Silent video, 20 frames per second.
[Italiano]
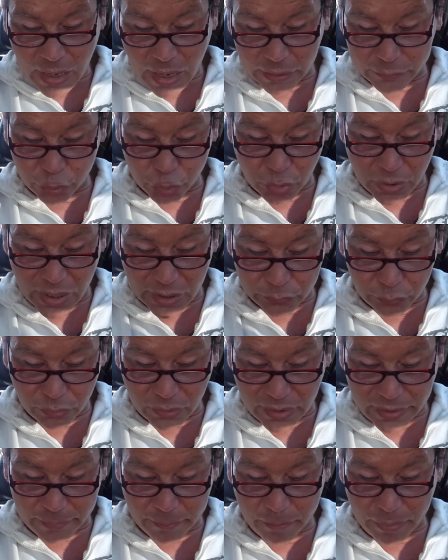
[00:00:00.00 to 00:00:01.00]
ha giocato
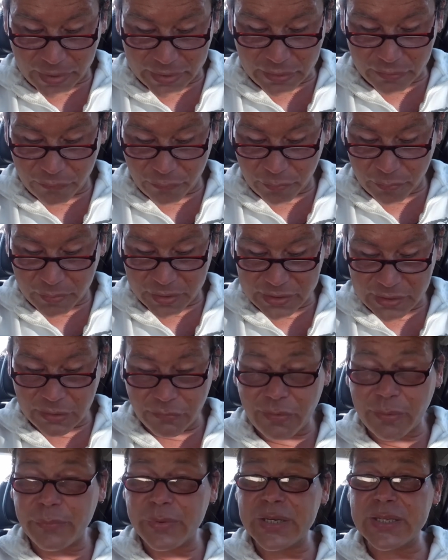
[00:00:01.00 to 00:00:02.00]
una campagna
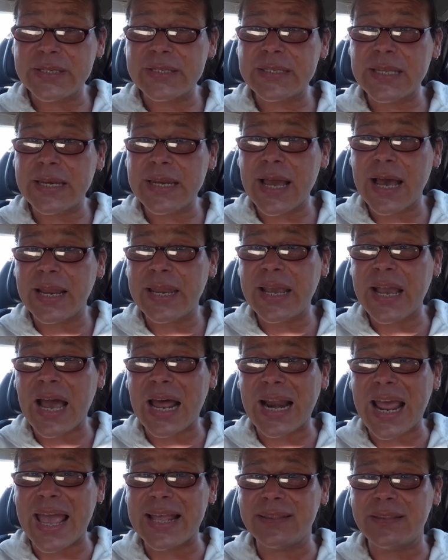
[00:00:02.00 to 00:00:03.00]
informativa ministeriale
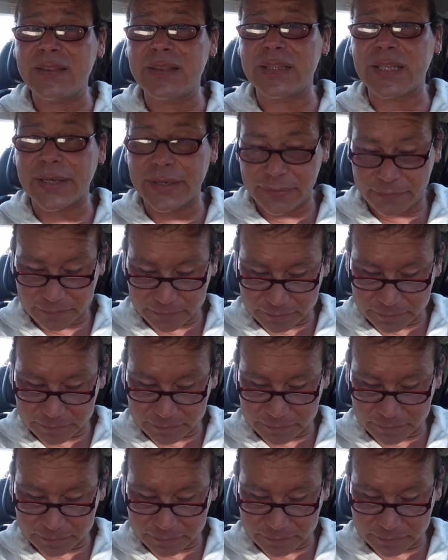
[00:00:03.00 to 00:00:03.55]
carente